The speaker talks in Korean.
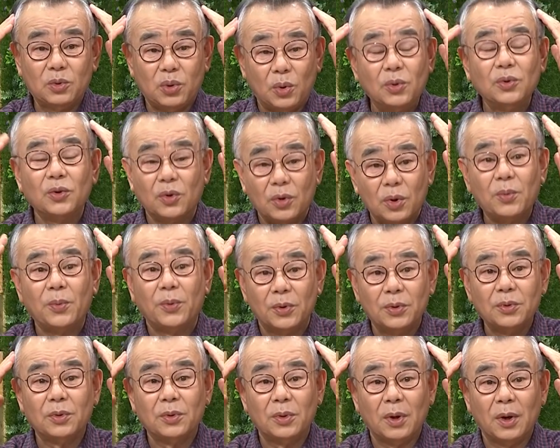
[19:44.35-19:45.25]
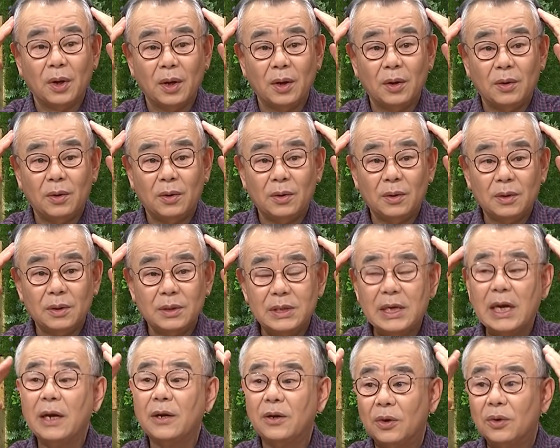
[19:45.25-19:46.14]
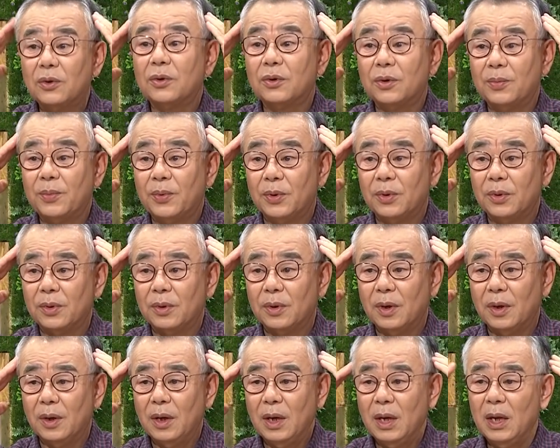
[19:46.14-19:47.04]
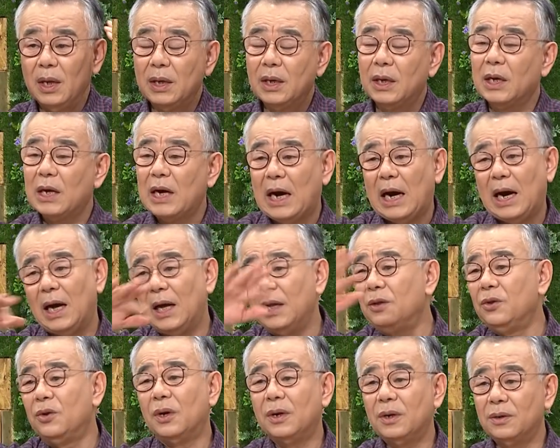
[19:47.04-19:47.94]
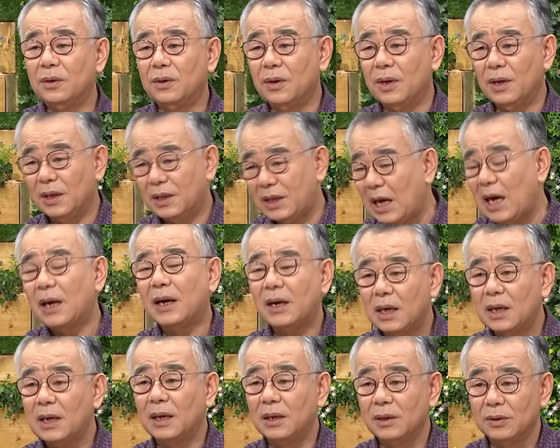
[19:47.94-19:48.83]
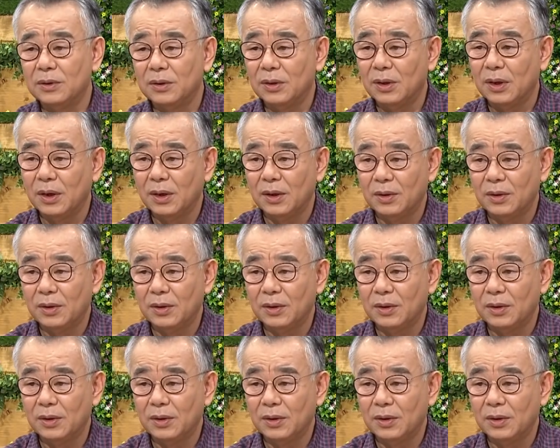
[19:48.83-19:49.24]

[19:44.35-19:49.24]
돈으로 보는 거예요. 세력으로 보는 거예요. 그러니까 안 되는 거예요. 타락하는 거예요.